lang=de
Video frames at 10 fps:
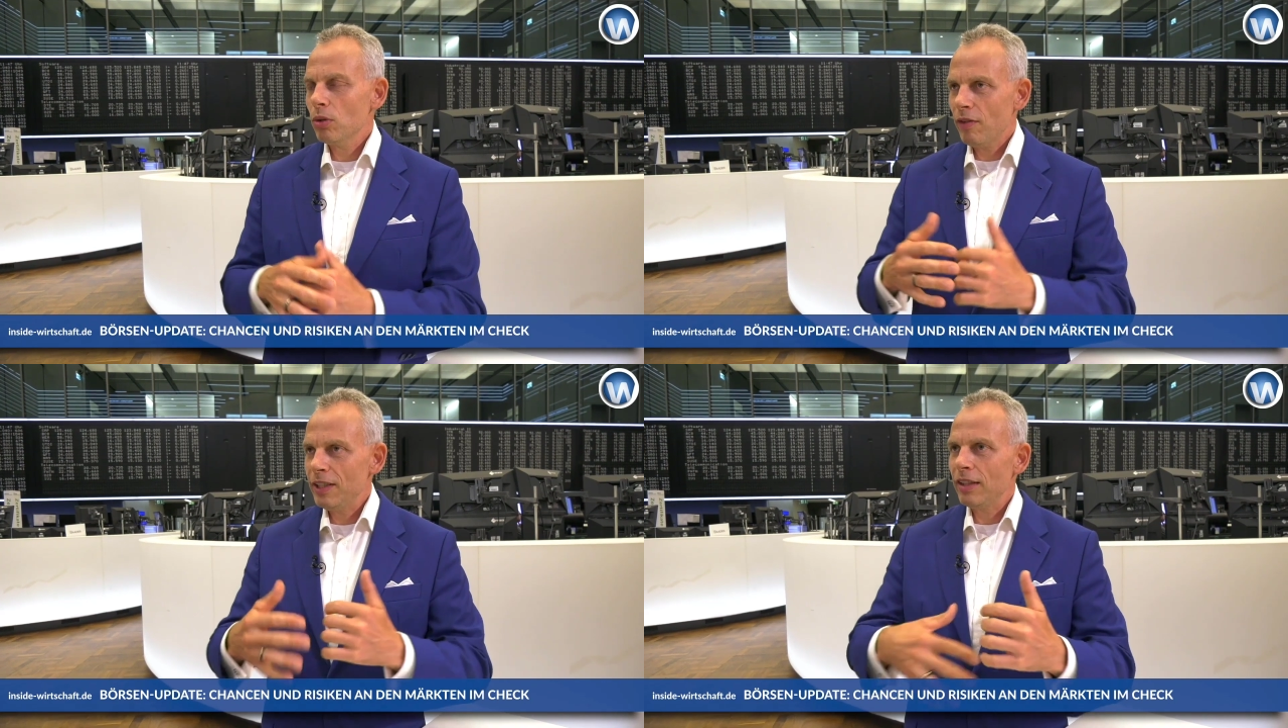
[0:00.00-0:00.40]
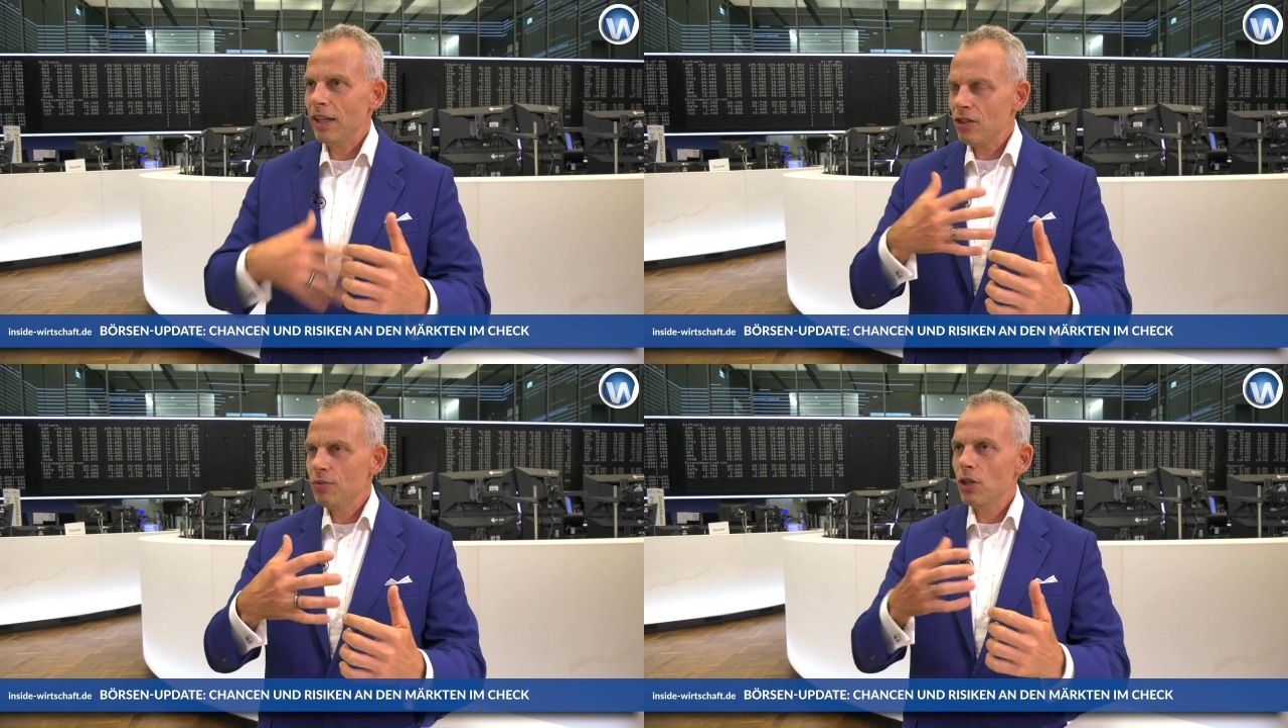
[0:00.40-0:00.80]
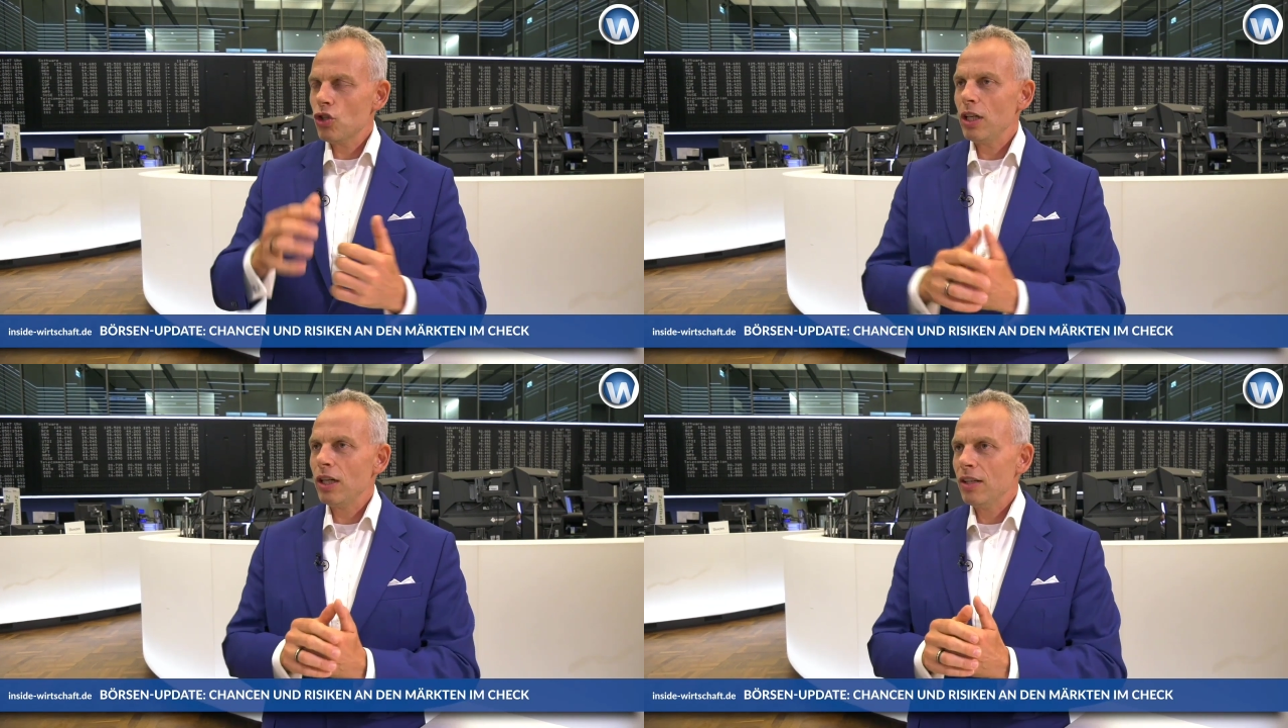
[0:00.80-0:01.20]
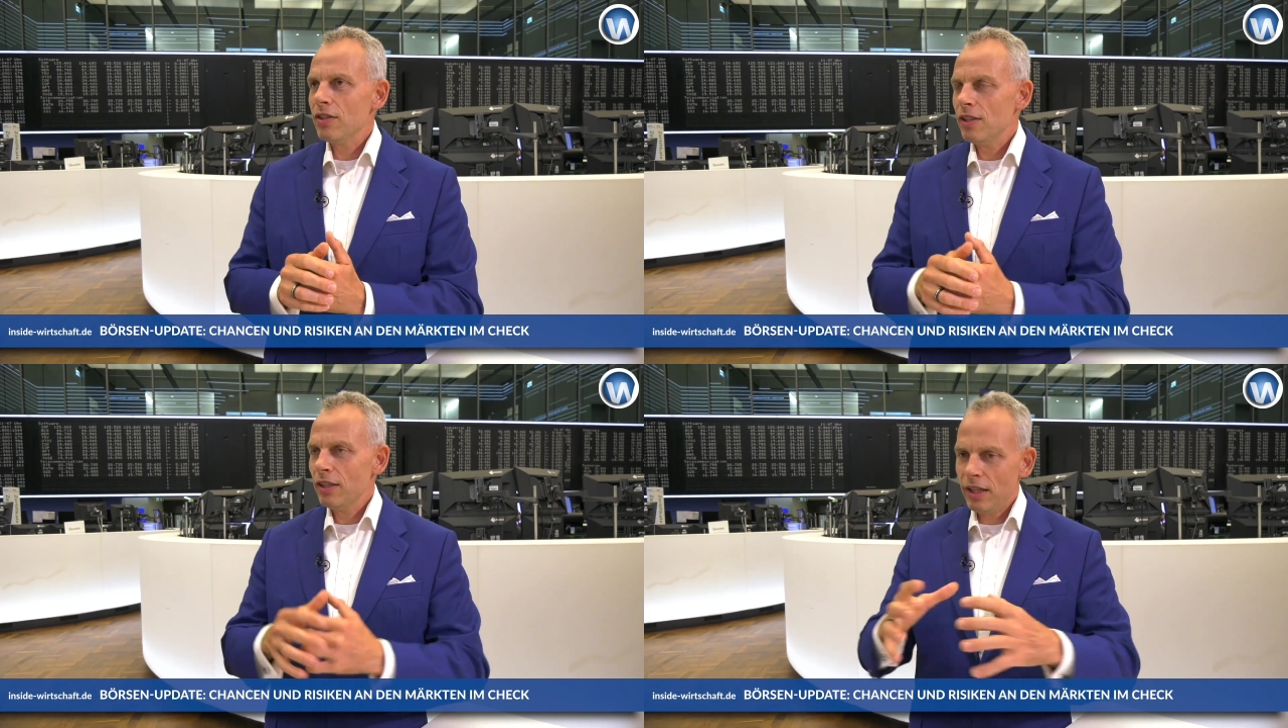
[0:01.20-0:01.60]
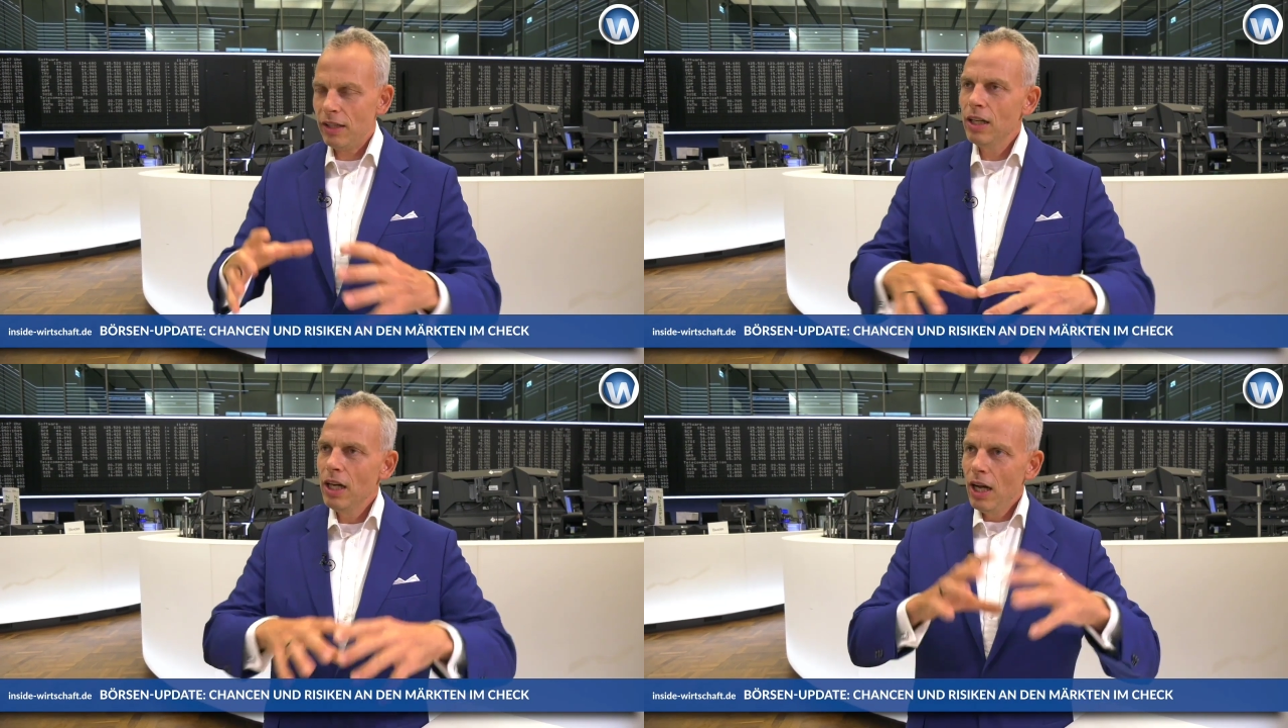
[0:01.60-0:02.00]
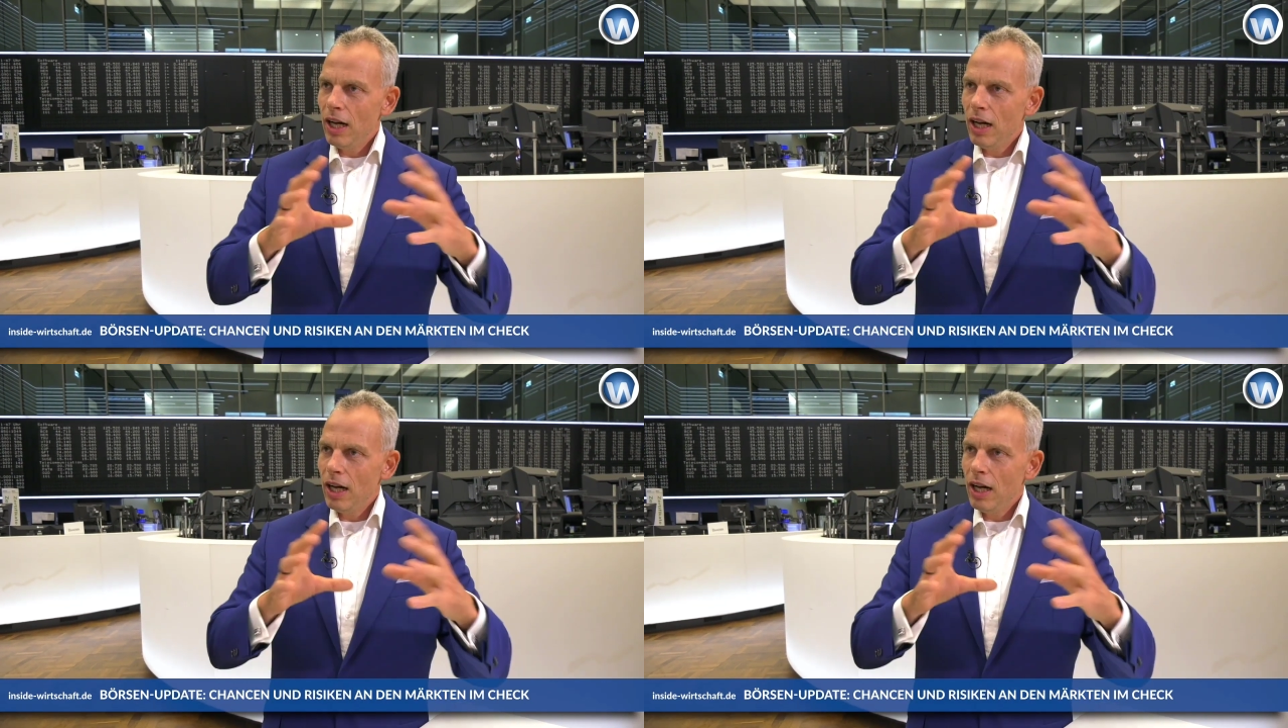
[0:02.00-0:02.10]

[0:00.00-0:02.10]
oder wenn der DAX wieder stark anzeigt, den